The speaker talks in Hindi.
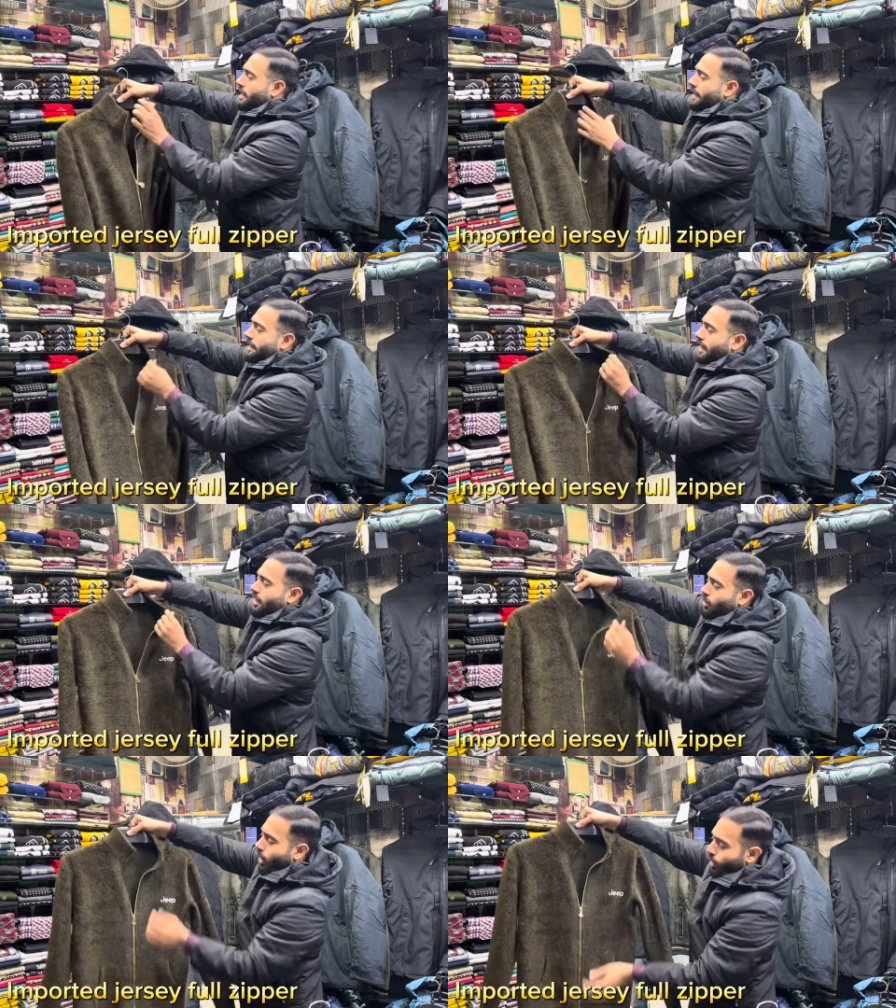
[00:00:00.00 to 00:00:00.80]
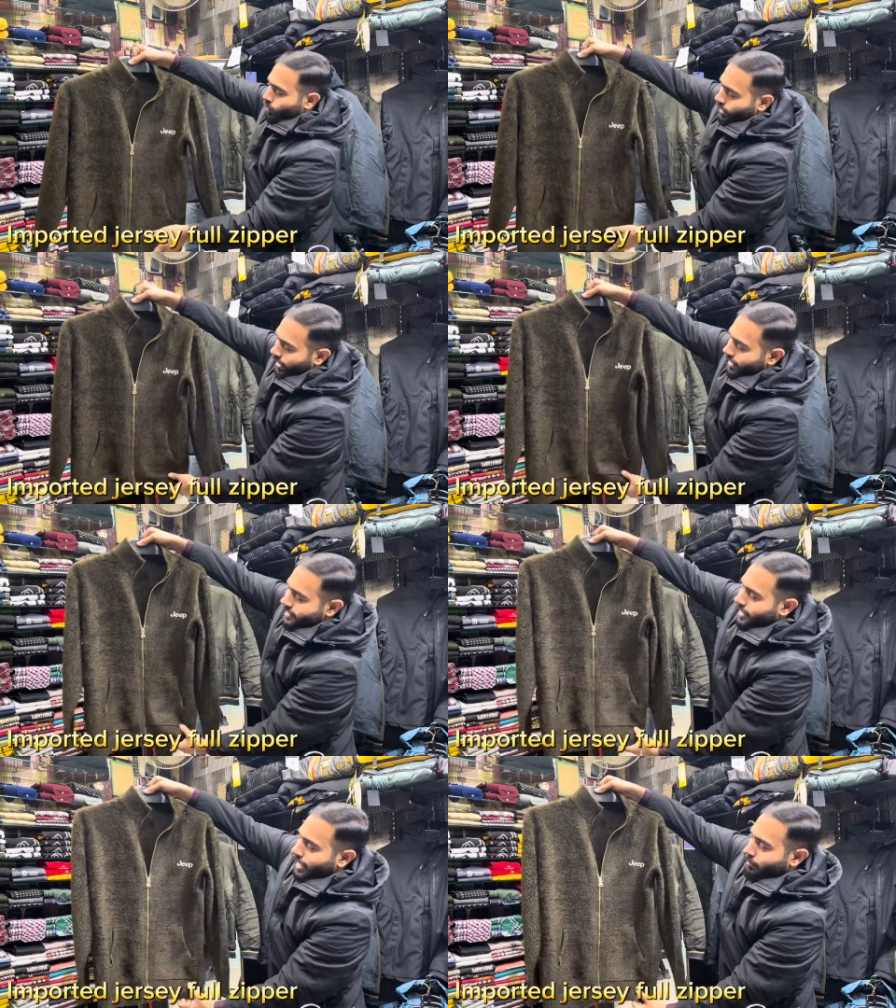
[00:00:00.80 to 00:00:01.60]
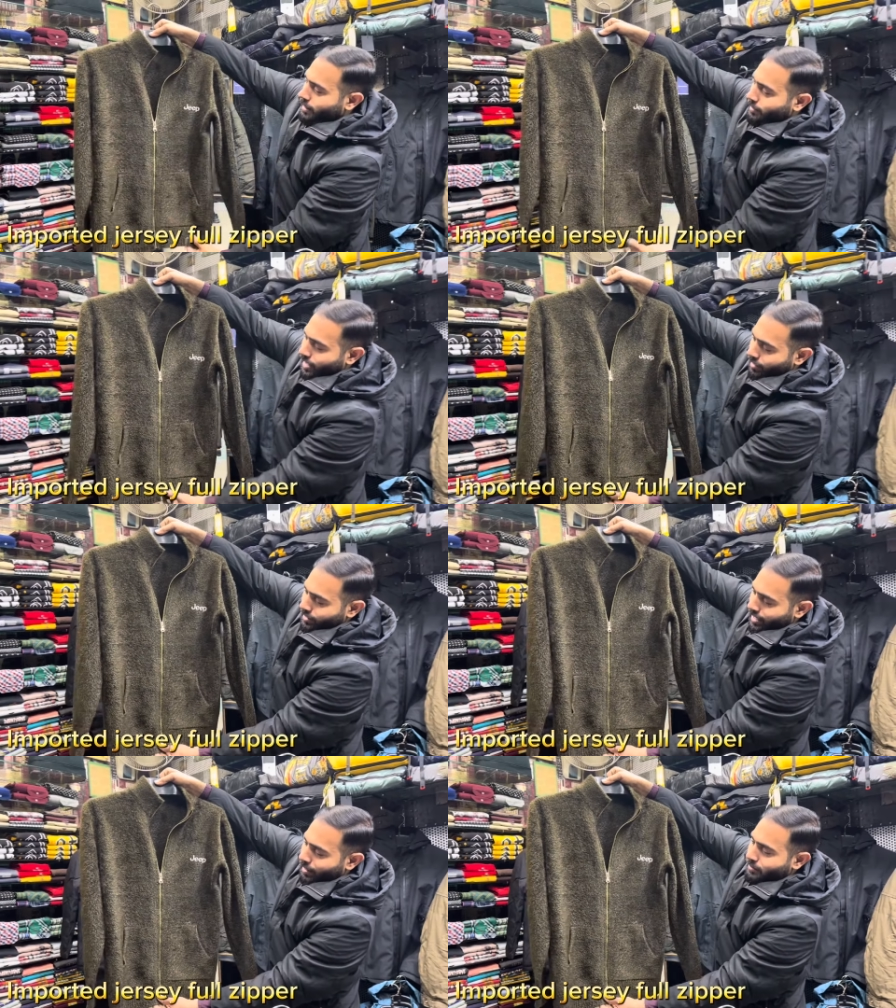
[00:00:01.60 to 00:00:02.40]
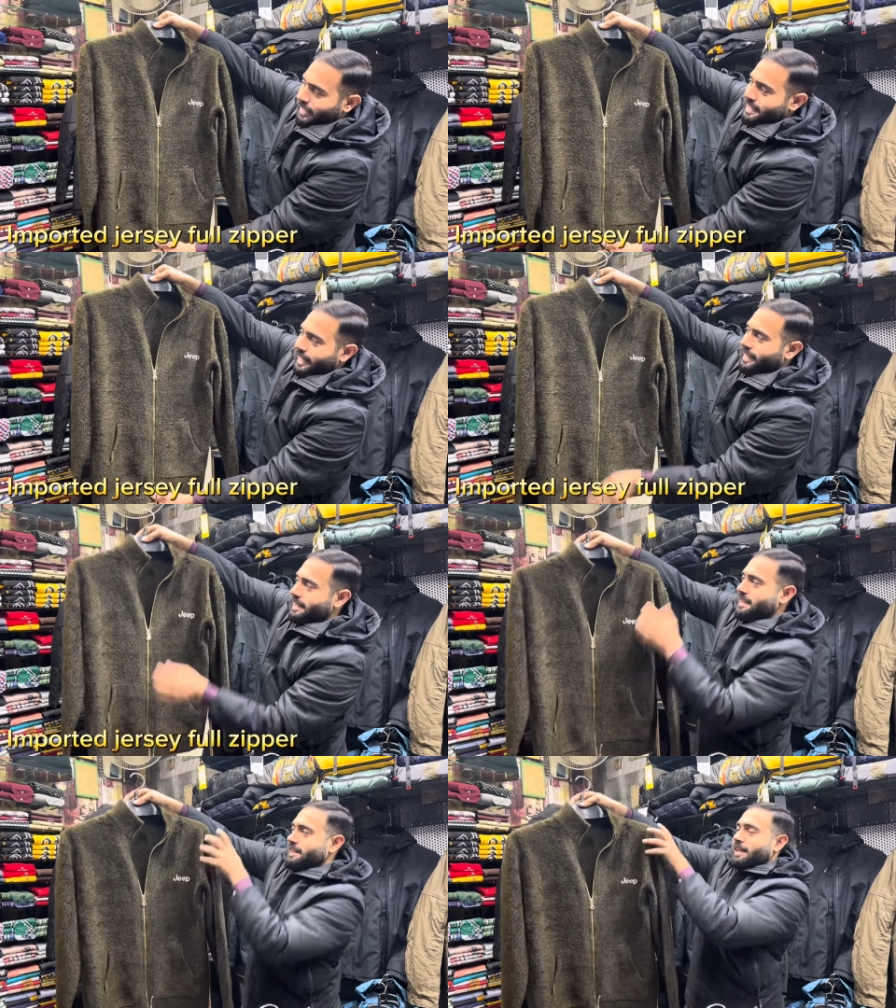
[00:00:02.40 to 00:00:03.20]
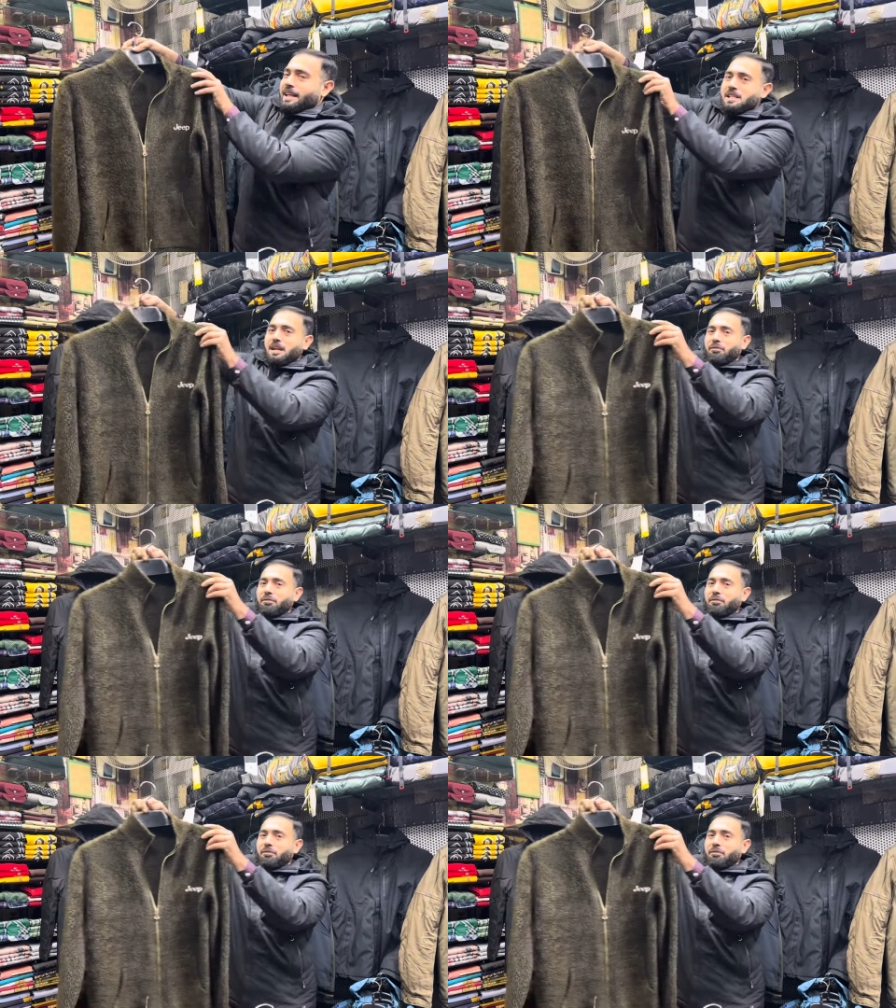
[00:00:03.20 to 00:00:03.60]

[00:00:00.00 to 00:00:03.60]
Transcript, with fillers: कितना को आउट क्लास गारमेंट बना हुआ है आप ये चेक कर सकते हैं ये इसकी